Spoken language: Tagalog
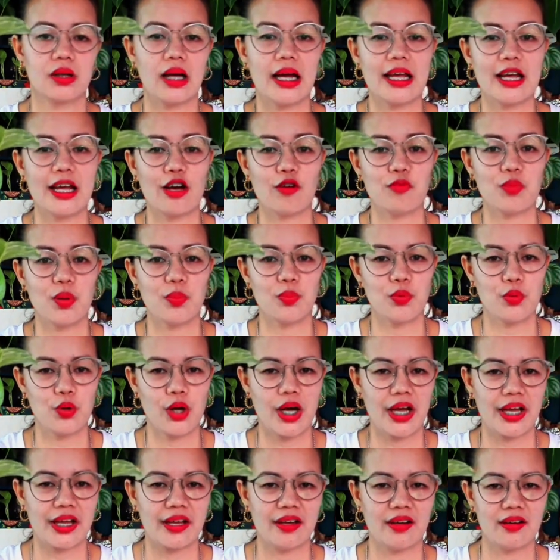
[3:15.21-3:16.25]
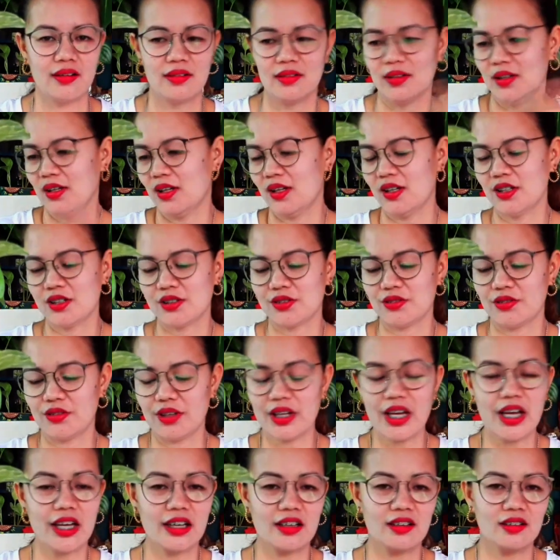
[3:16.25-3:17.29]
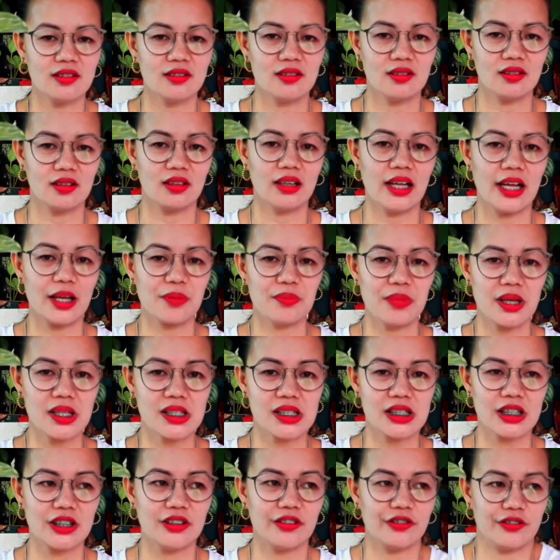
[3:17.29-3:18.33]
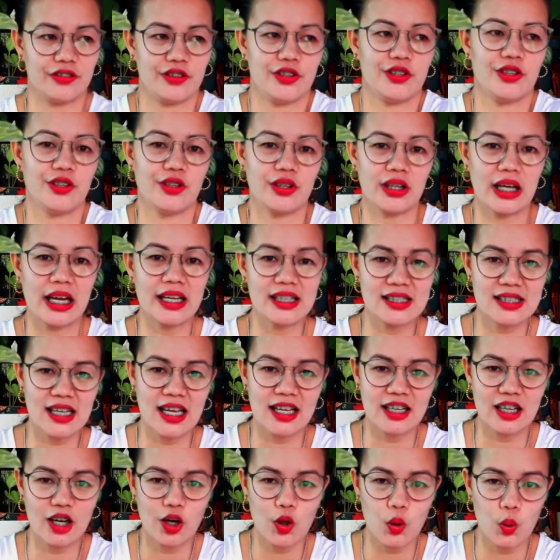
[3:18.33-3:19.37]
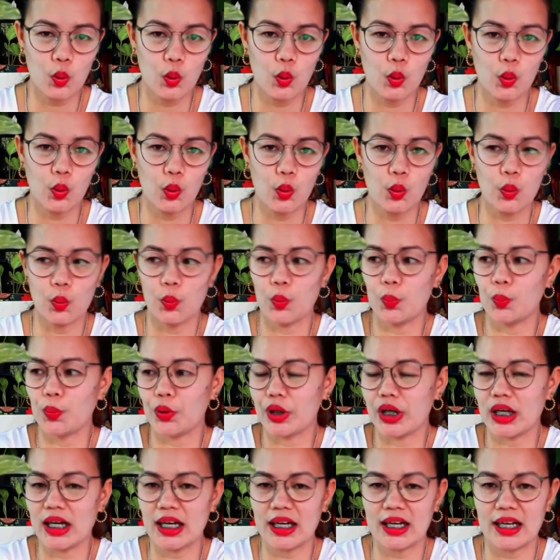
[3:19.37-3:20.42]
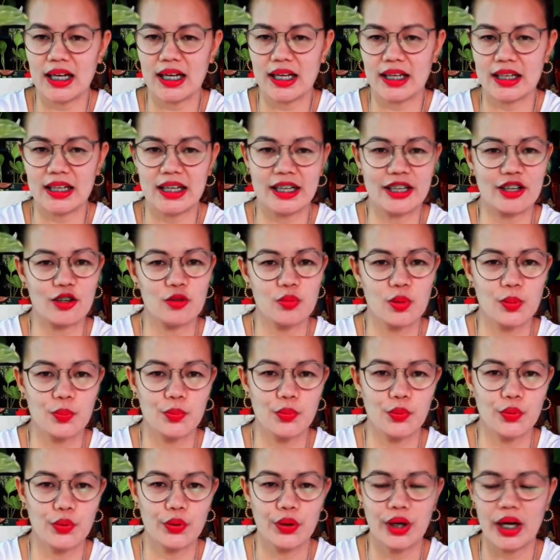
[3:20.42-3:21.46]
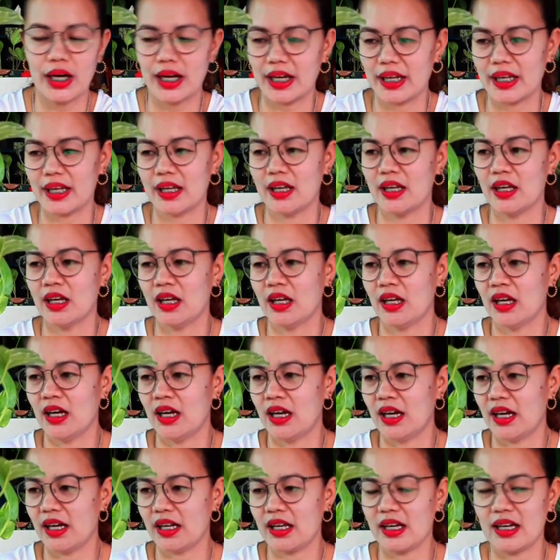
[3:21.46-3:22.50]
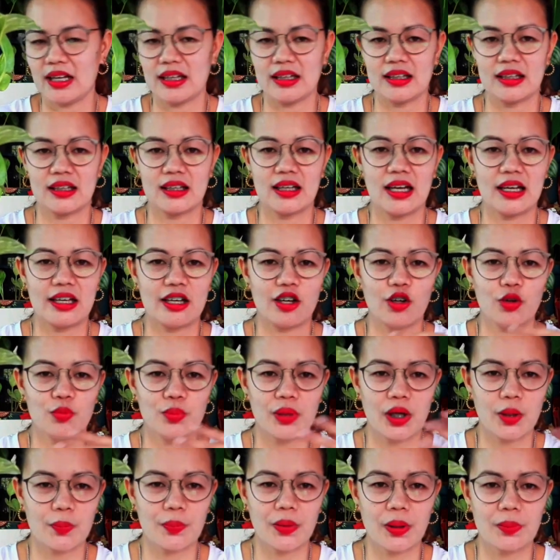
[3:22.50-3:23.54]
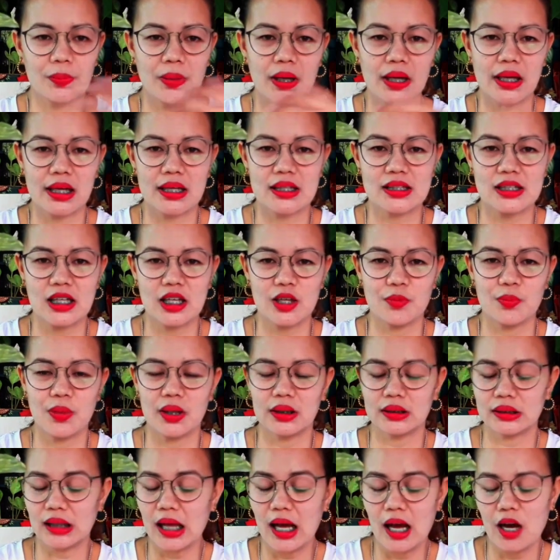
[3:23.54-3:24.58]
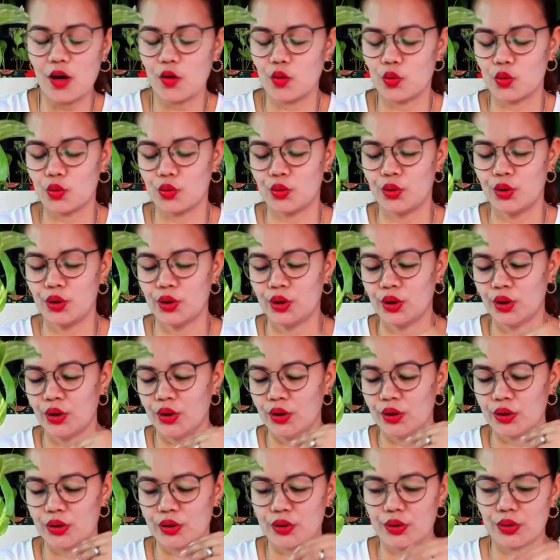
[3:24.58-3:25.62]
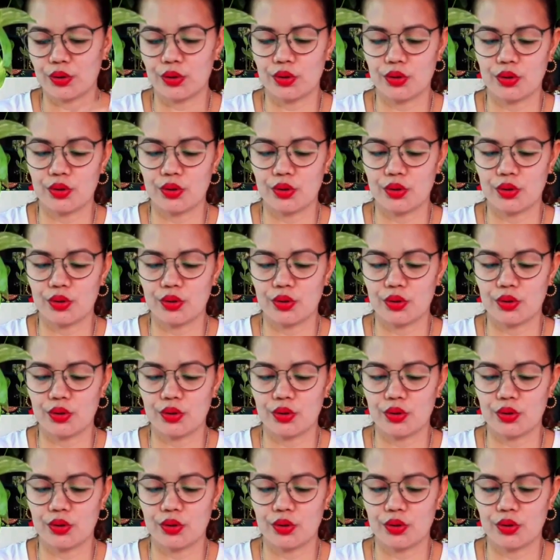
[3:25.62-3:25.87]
kaya ko mabuhay. So, ayan, like myself, kahit saan ako mo ilagay, kaya ko mabuhay. Ayan, kaya ko makipagbagay sa ibang tao So,